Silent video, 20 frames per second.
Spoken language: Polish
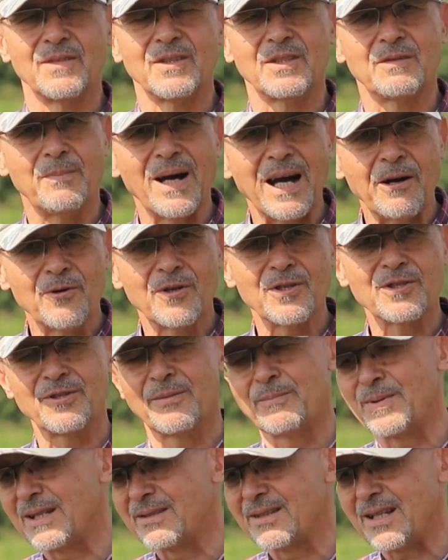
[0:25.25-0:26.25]
dbałość
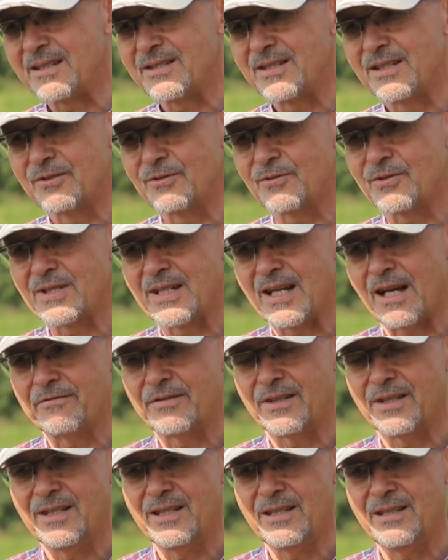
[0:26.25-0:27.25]
o plantację
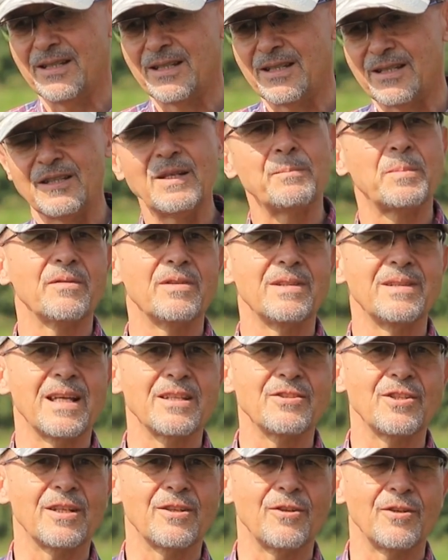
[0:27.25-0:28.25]
truskawki nie
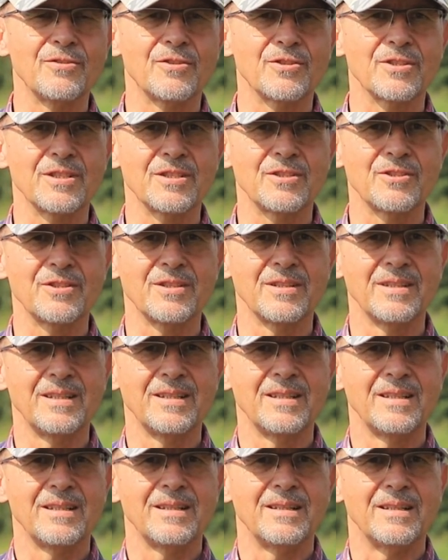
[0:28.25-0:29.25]
powinna się kończyć
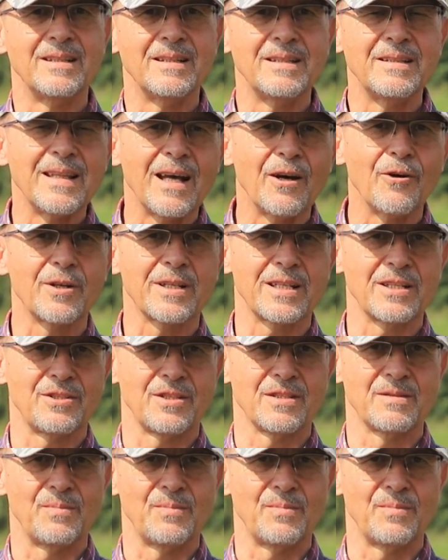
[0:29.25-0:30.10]
Y, na okresie